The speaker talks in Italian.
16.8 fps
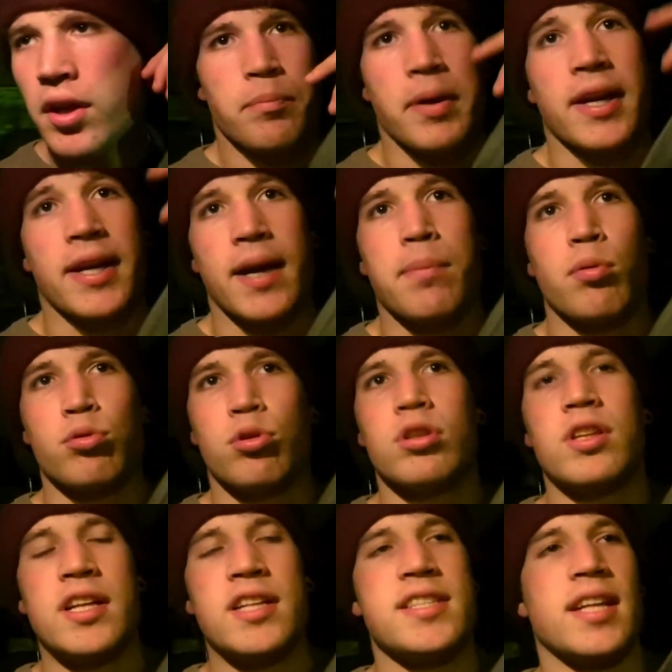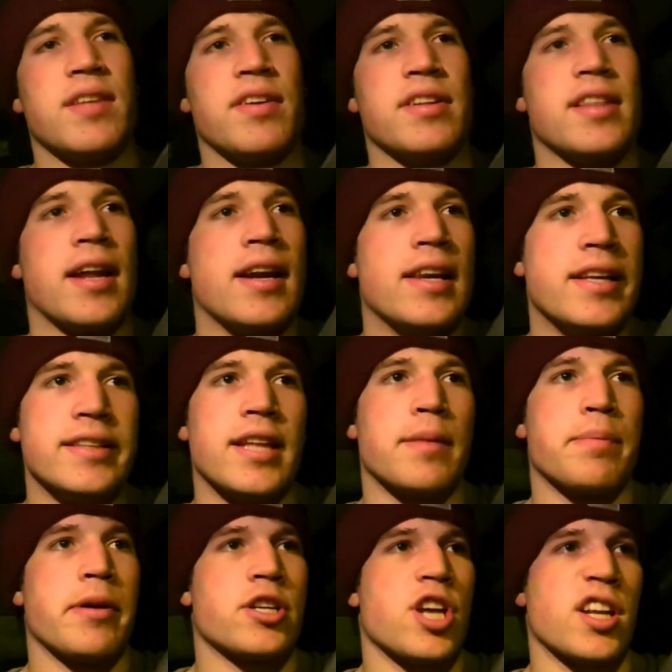perché appunto inizia a diventare il
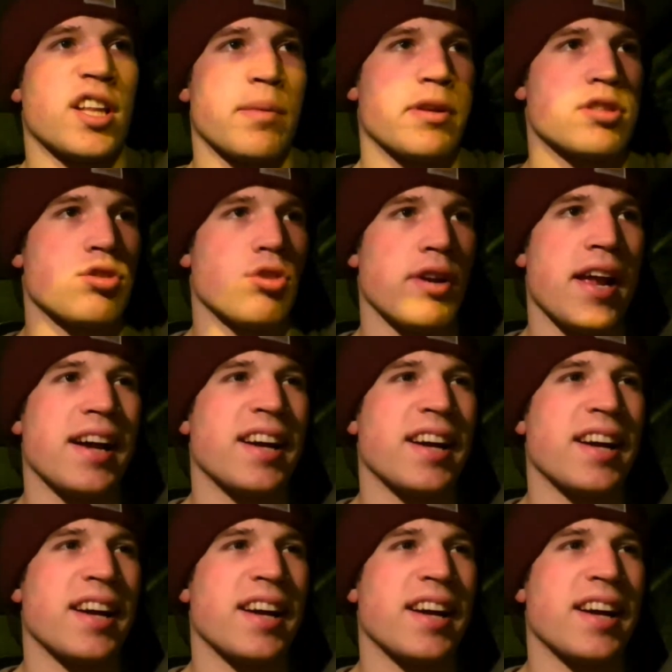leader per certe persone,